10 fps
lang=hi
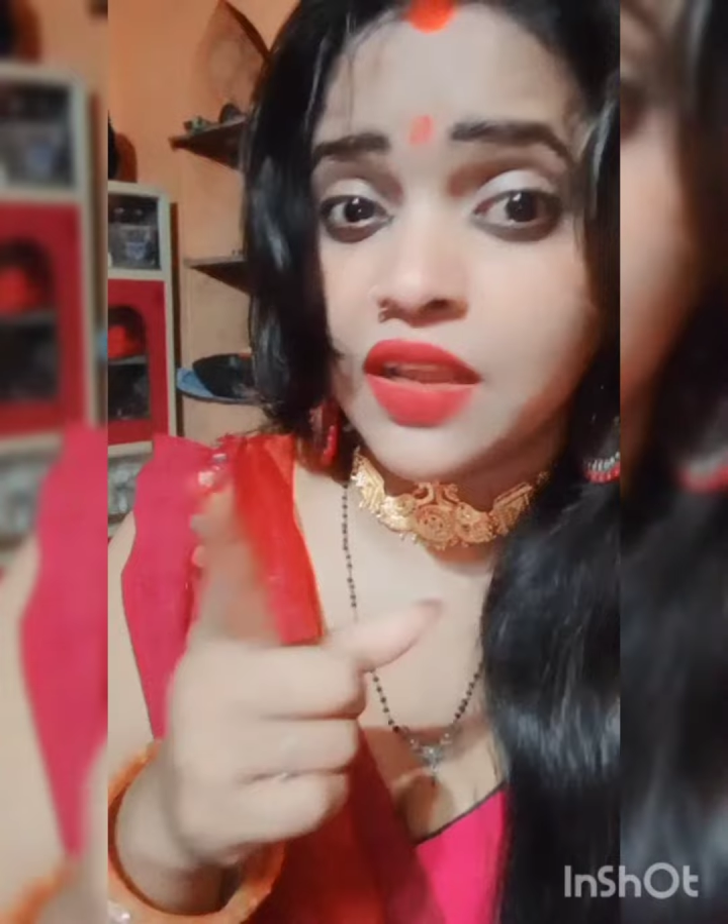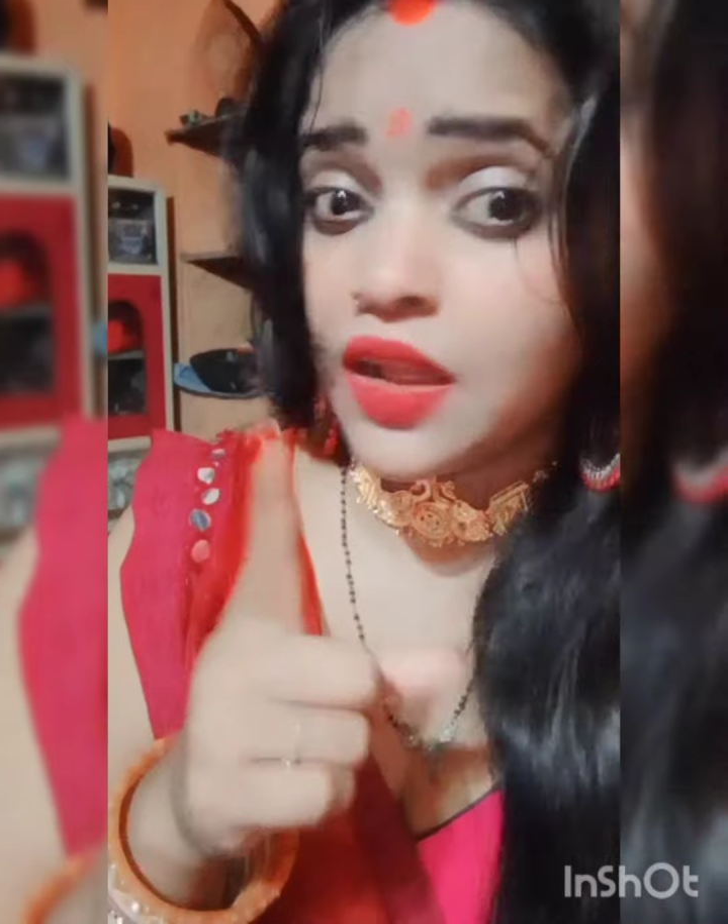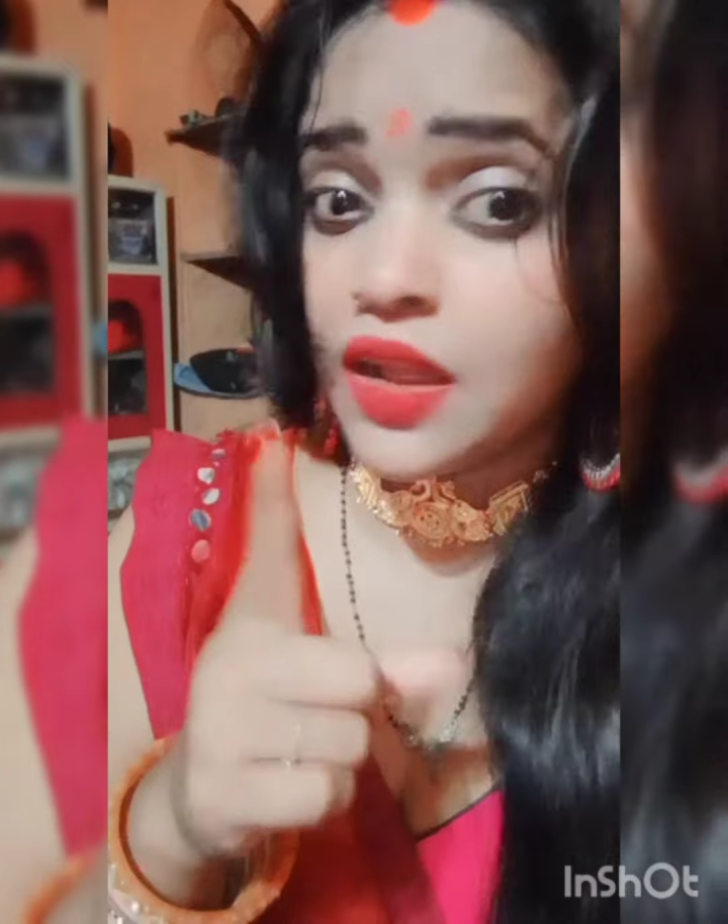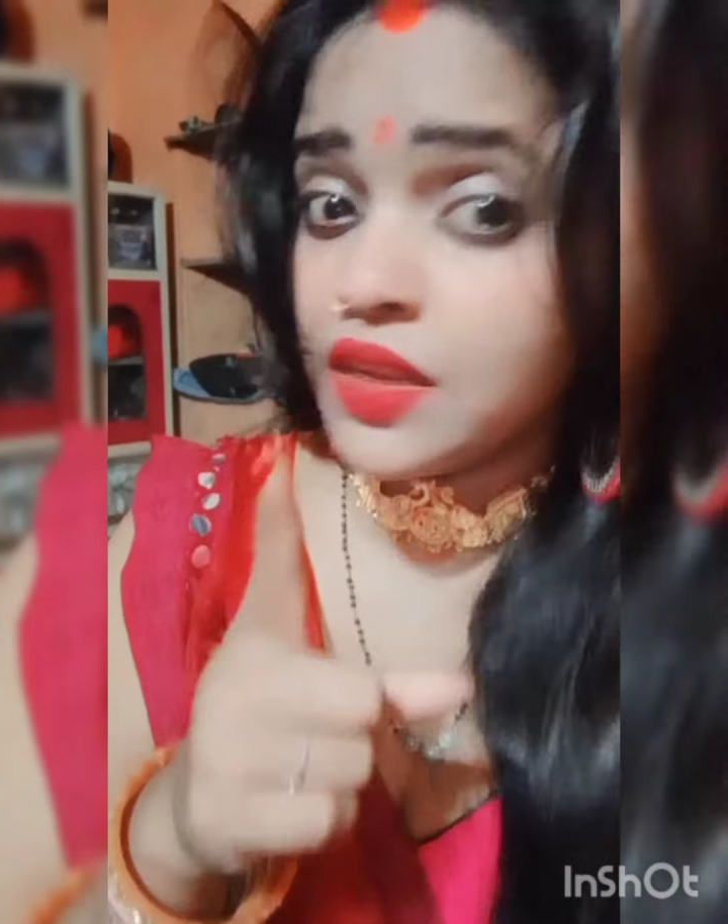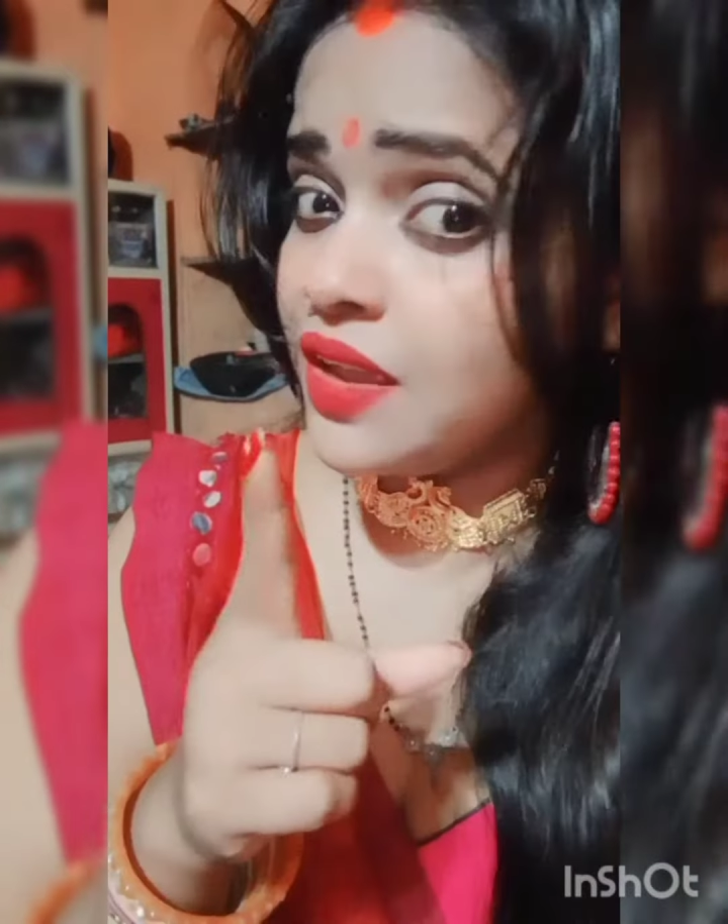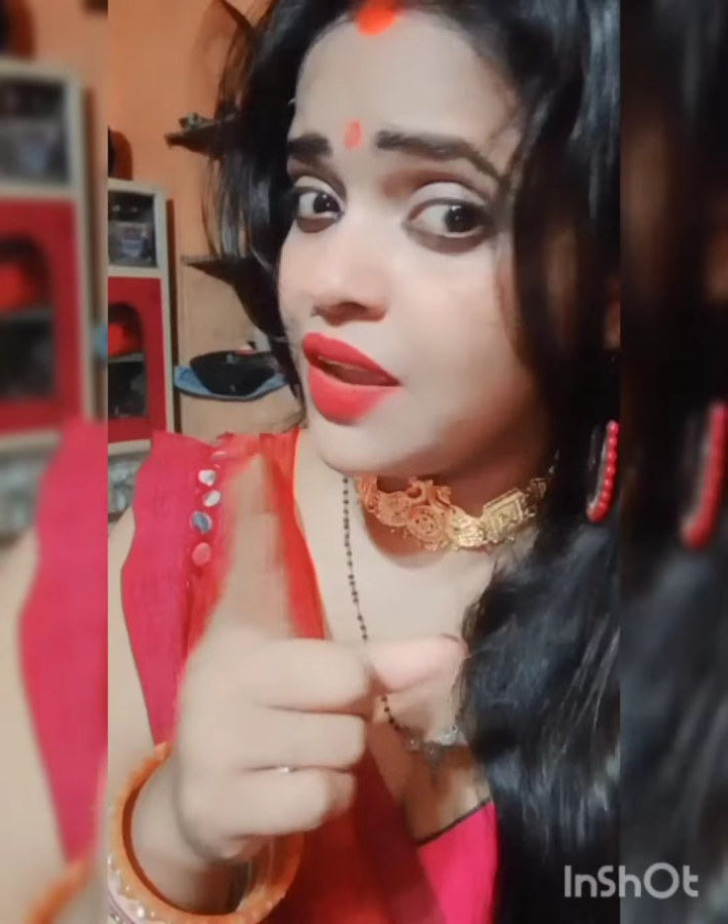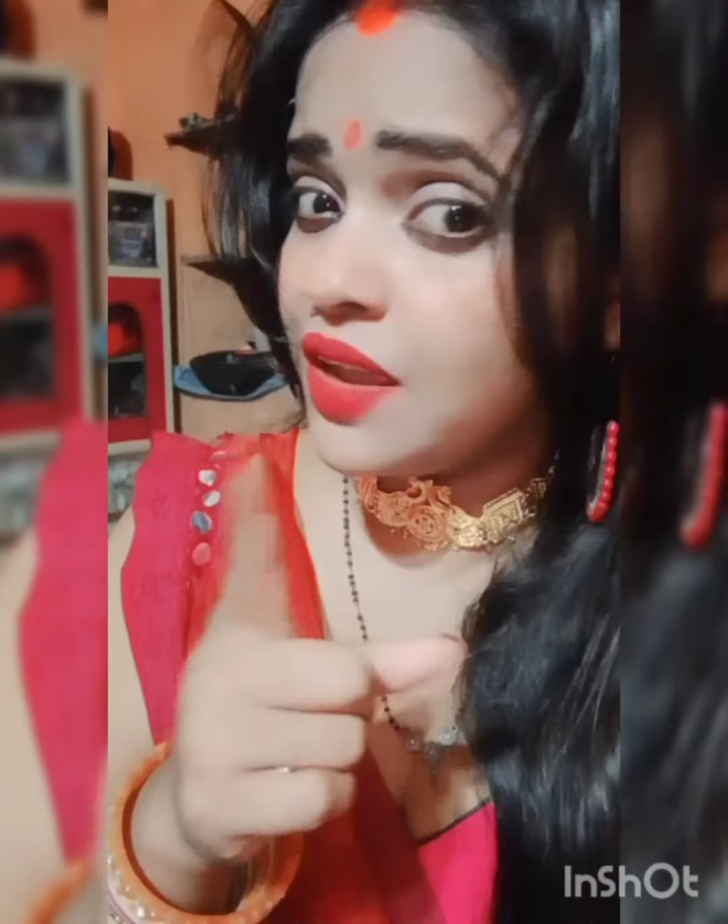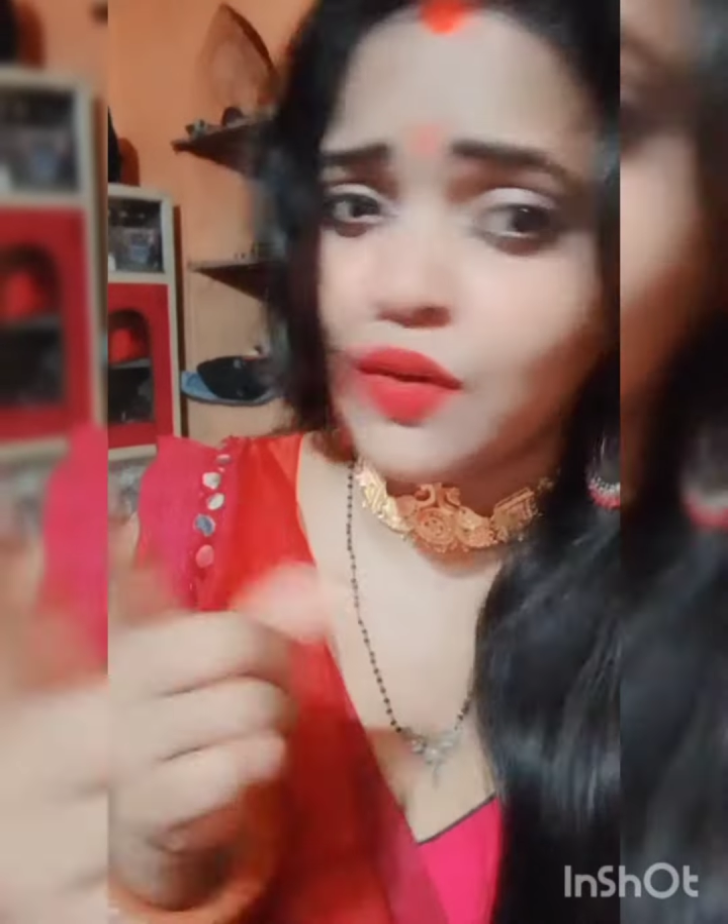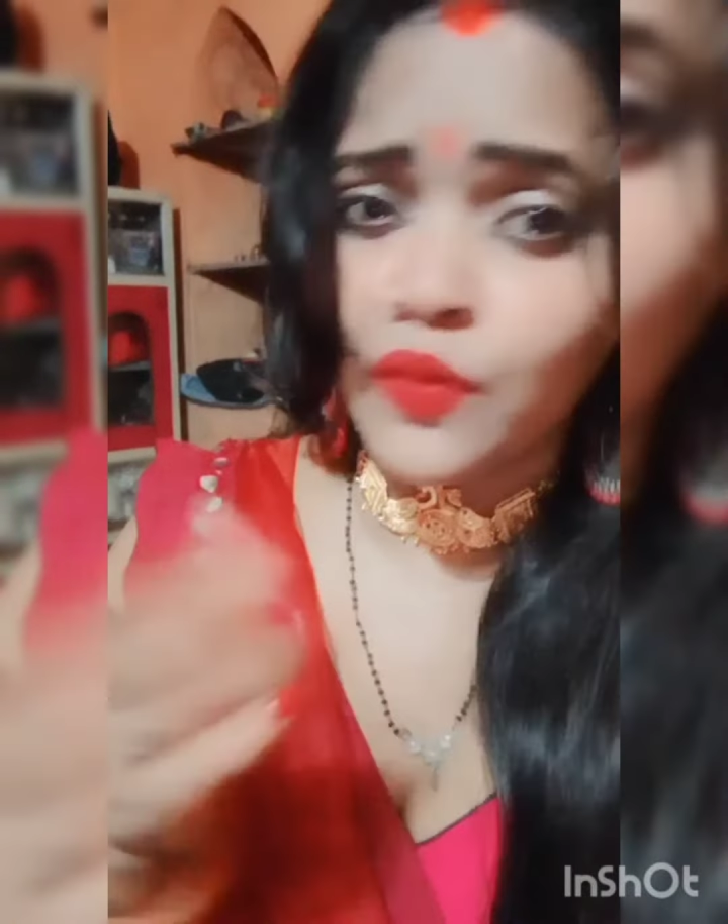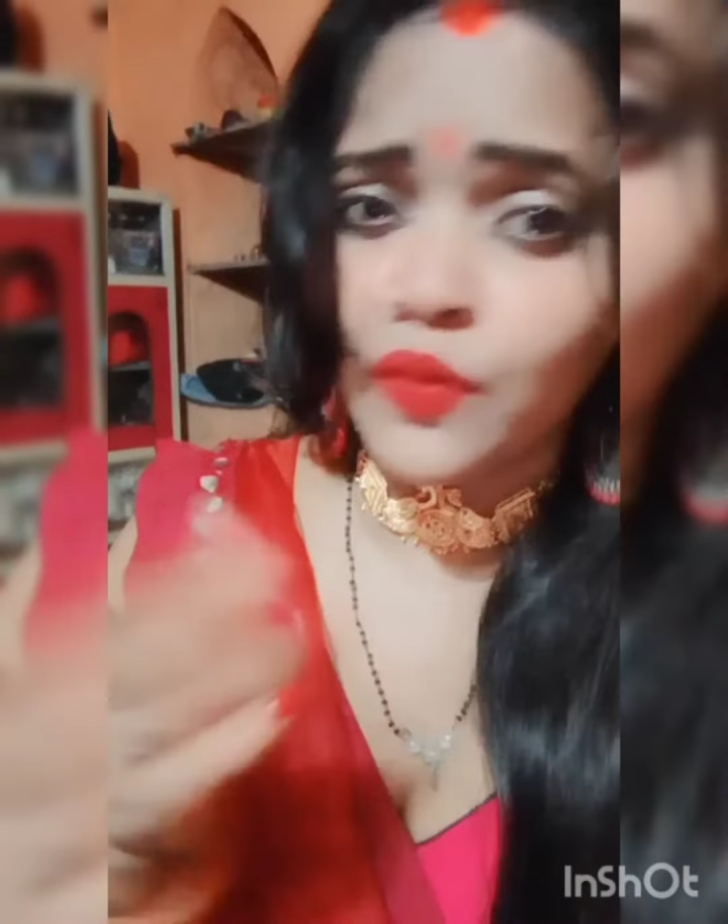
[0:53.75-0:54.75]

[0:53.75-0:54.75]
जाता है हर